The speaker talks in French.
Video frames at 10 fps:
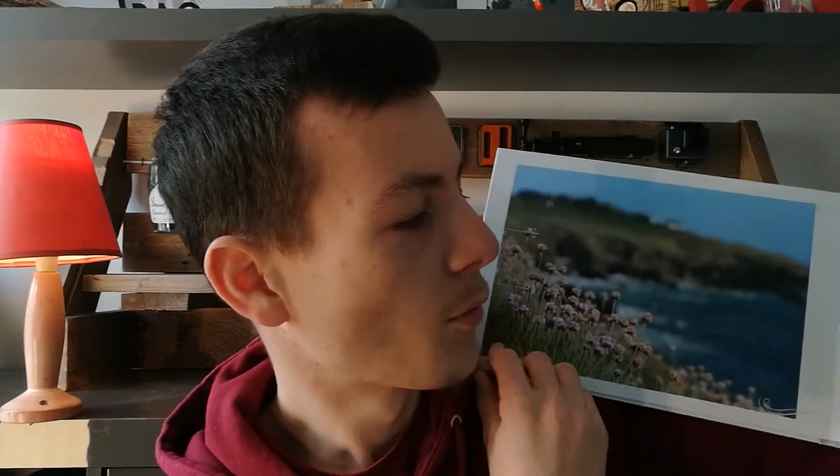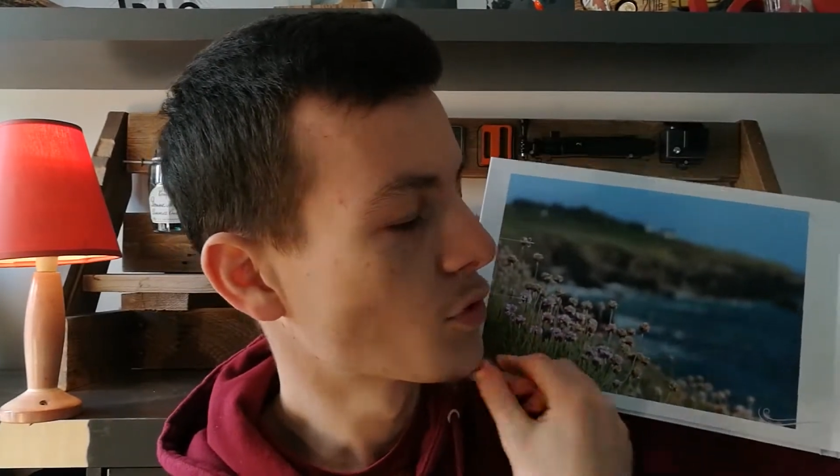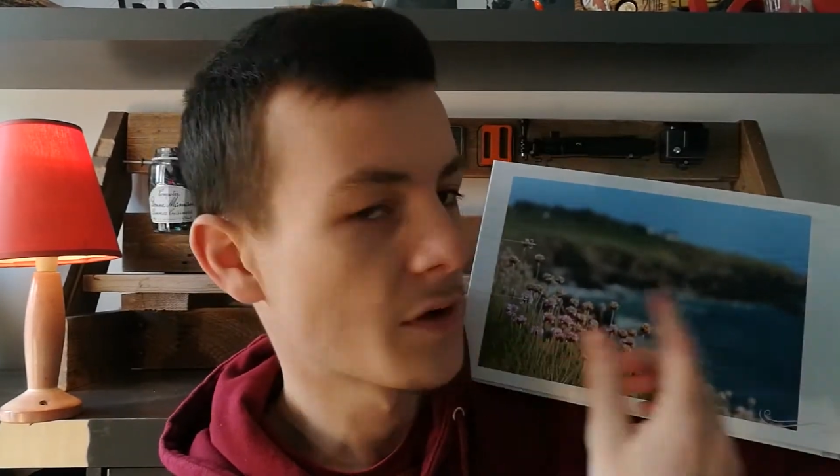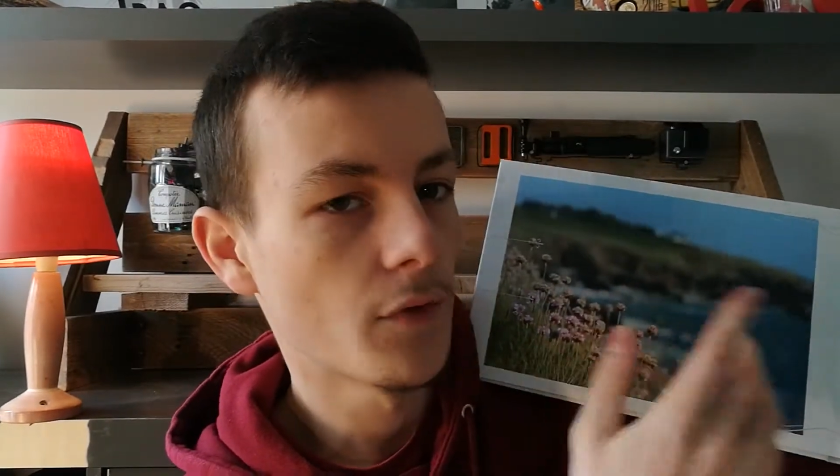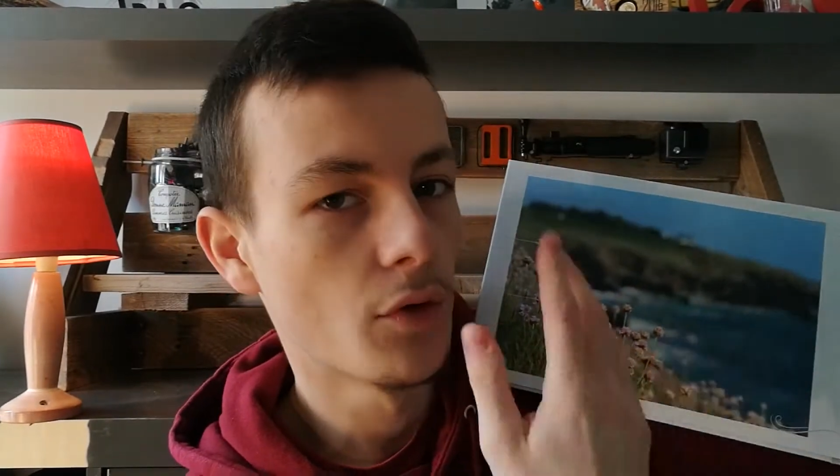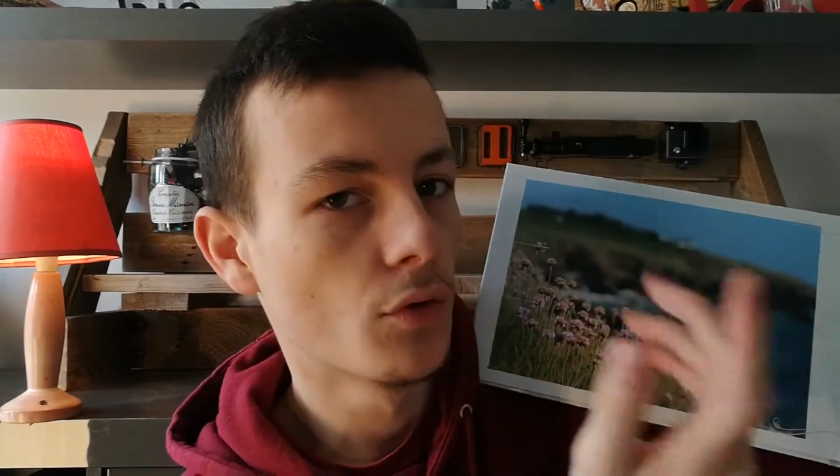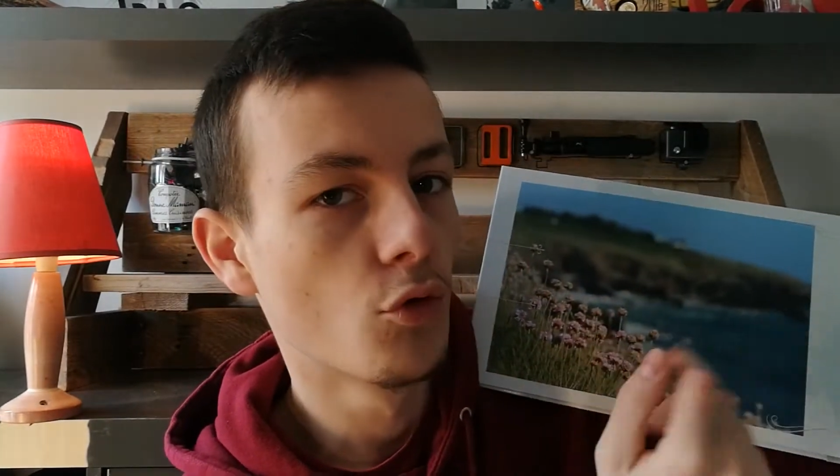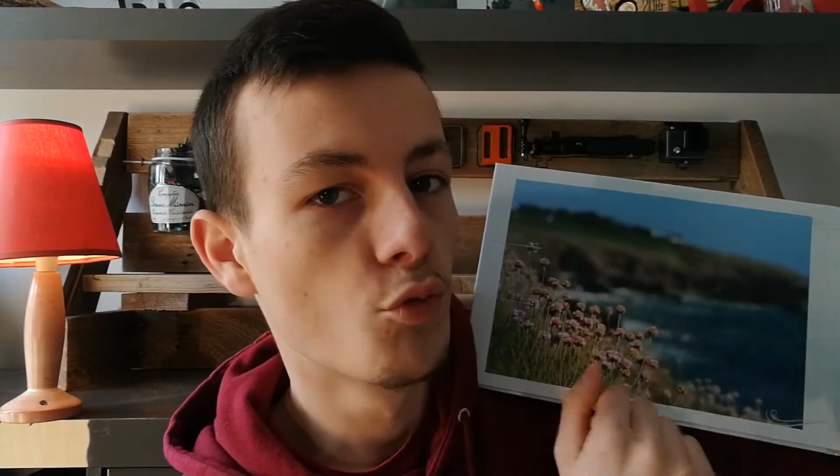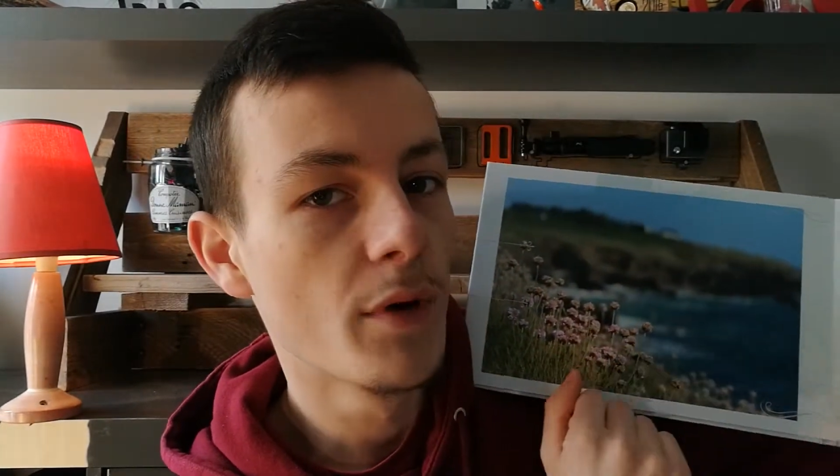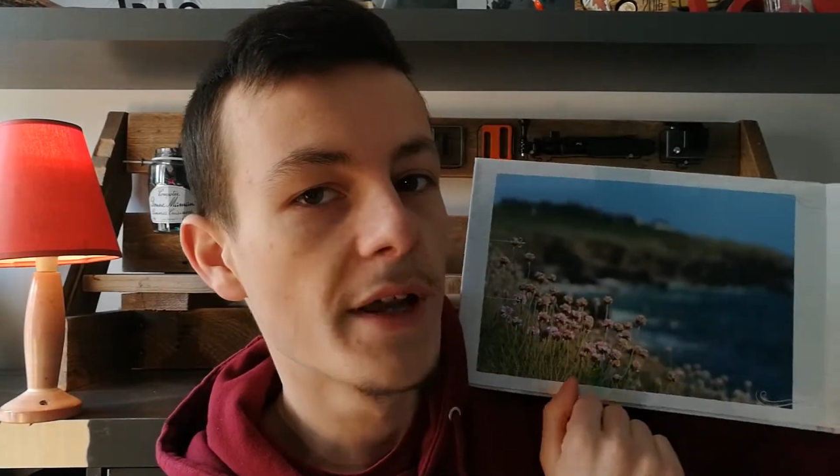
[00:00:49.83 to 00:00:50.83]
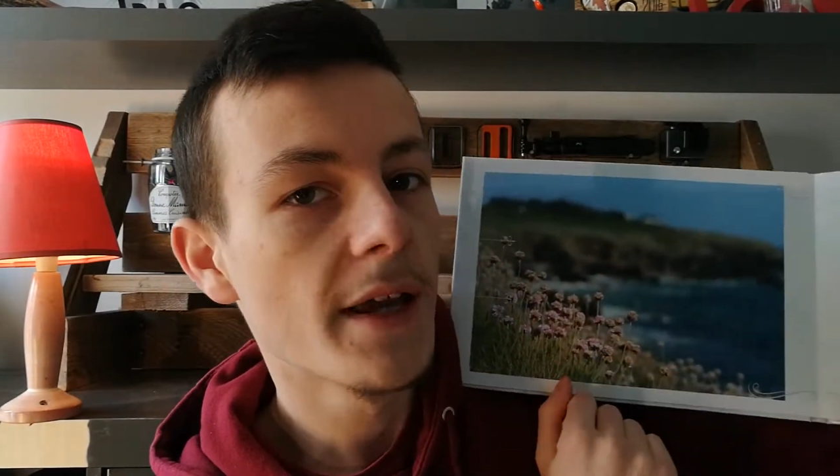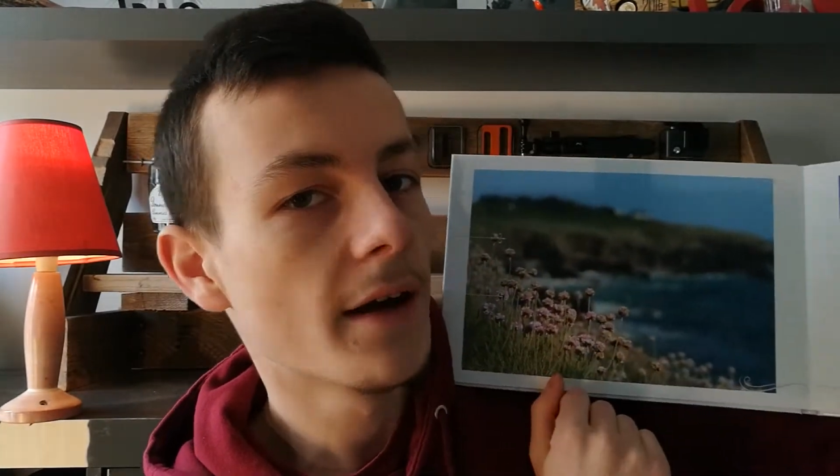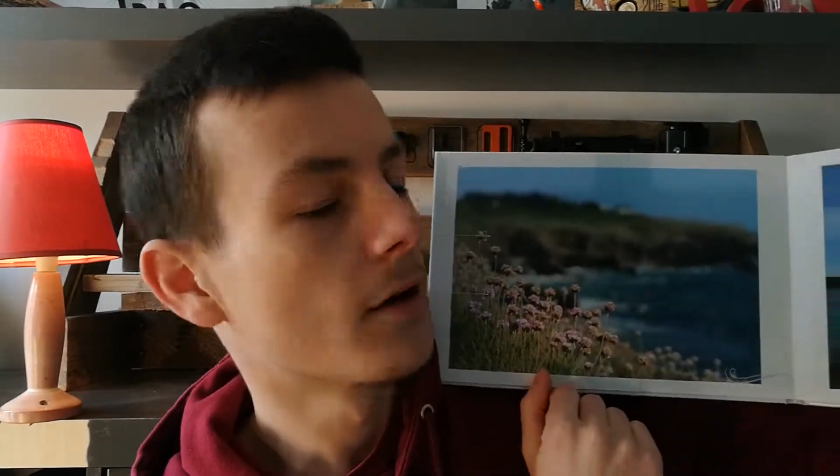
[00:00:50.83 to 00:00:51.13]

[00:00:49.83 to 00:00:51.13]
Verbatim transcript: Bon, j'avais oublié